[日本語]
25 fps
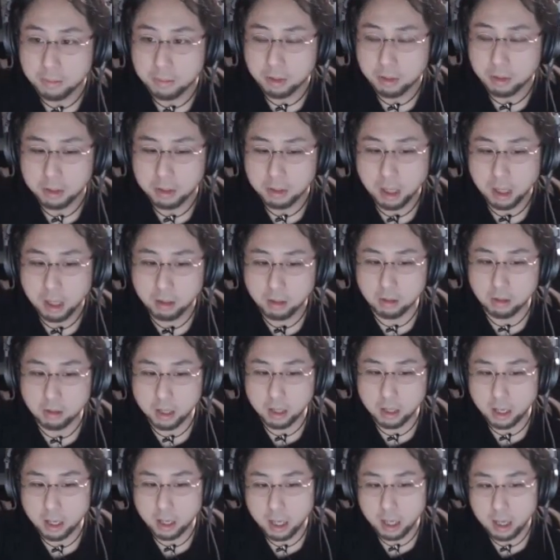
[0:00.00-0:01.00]
ん、結構ね、
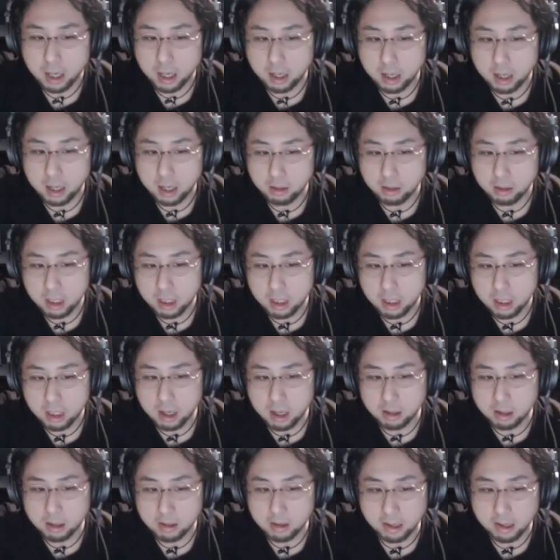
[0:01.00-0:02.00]
部屋のインテリアの
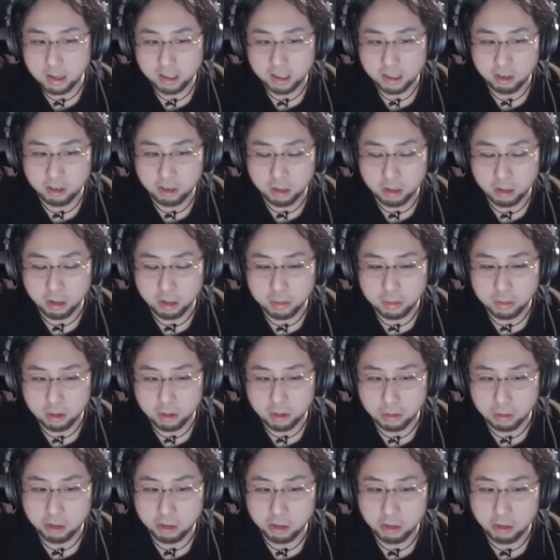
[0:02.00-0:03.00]
雑誌とか見ると面
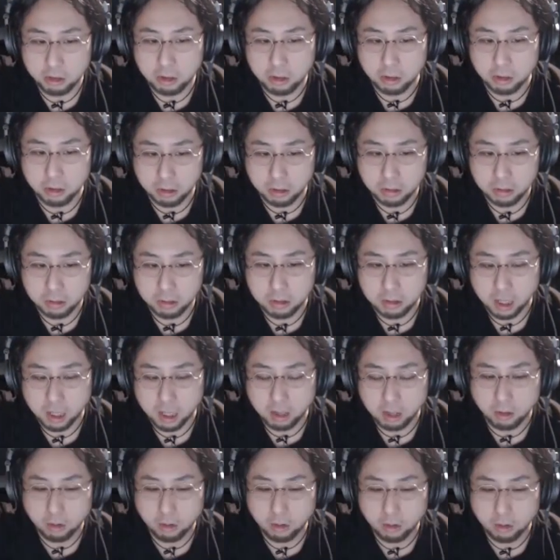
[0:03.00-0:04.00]
白いよ。あ、こ
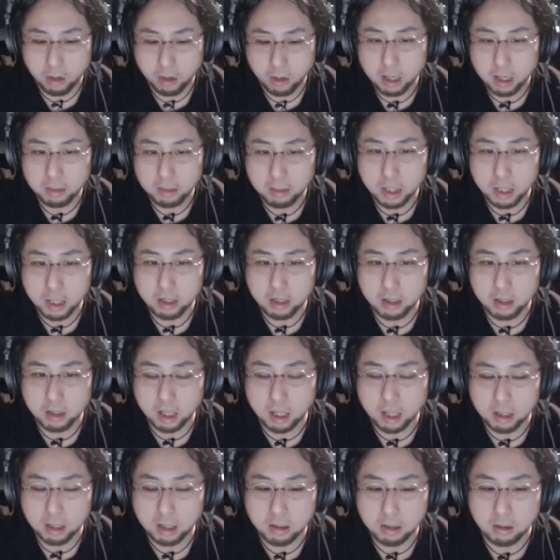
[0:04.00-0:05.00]
うやってやればいいんだっ
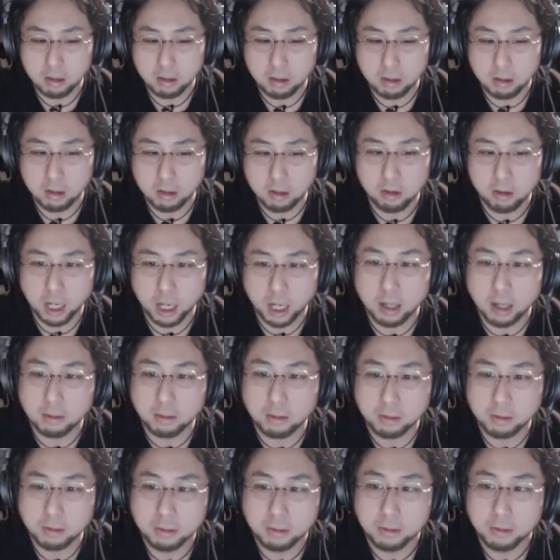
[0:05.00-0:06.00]
ていうのがすぐわかる。
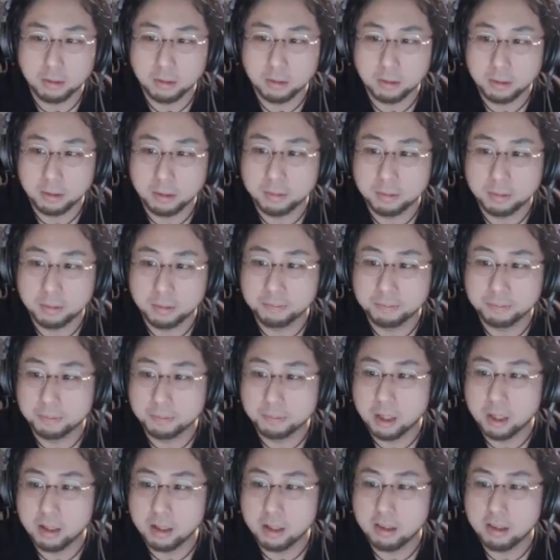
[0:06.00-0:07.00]

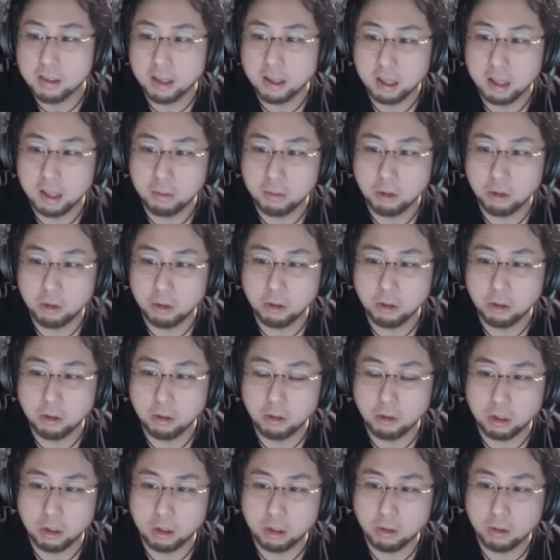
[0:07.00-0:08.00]
先物の方が
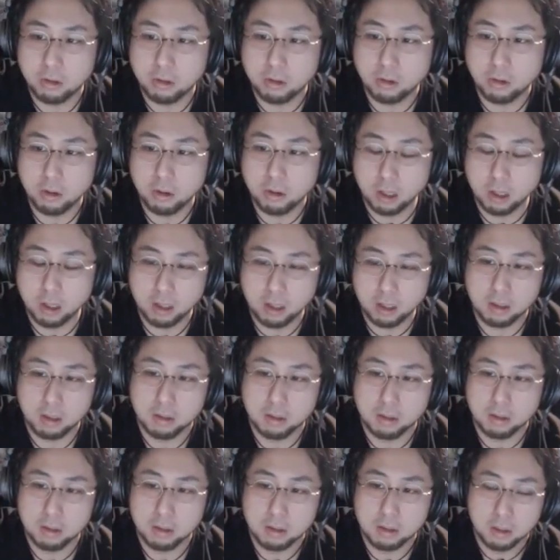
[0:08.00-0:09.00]
動きすごい。
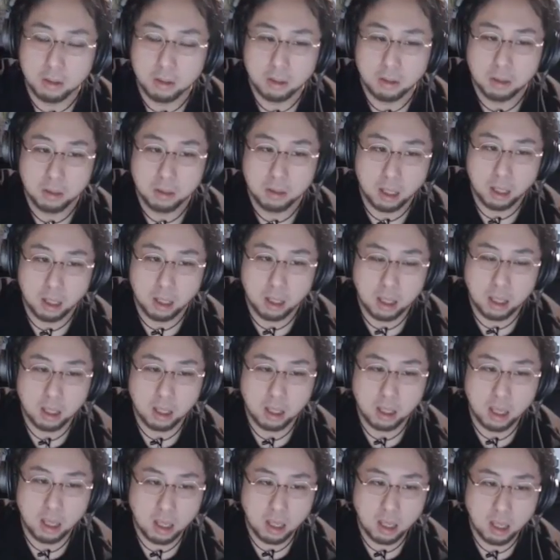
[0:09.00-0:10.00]
だって日
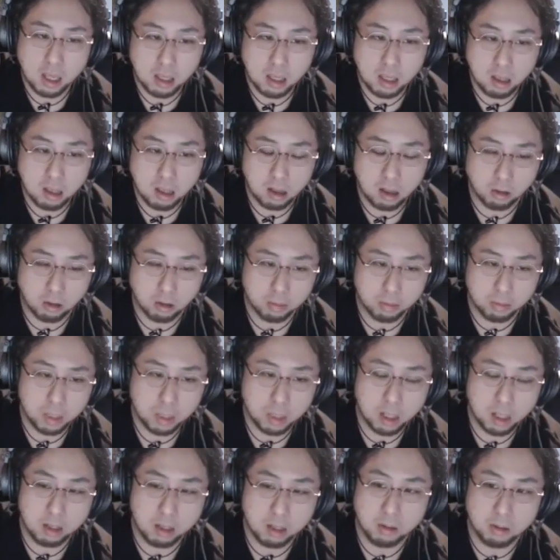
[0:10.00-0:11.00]
経にひゃくにじゅうごミニ
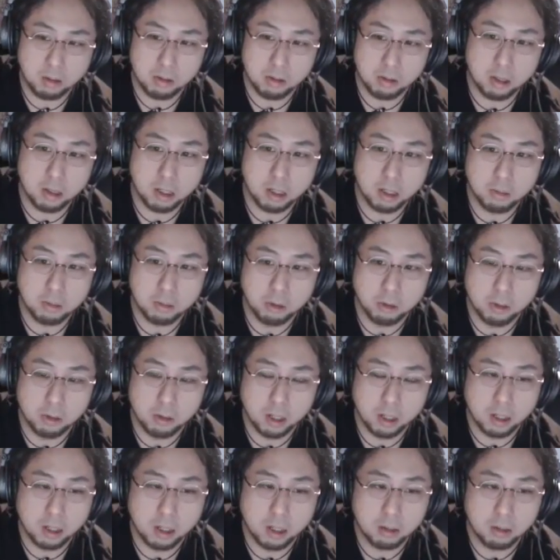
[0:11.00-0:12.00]
の先物なんか
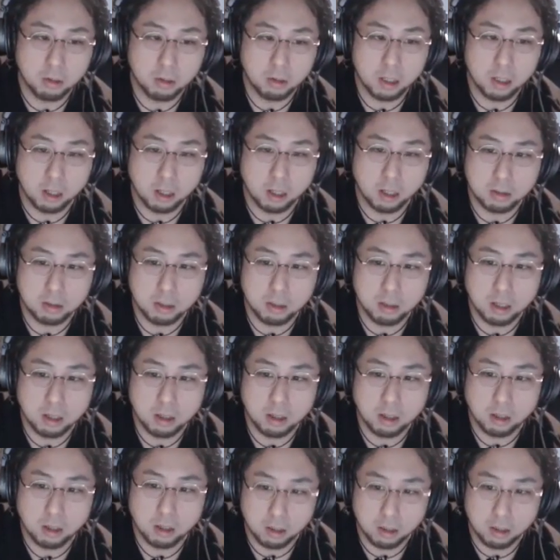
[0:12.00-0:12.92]
動きなくないか。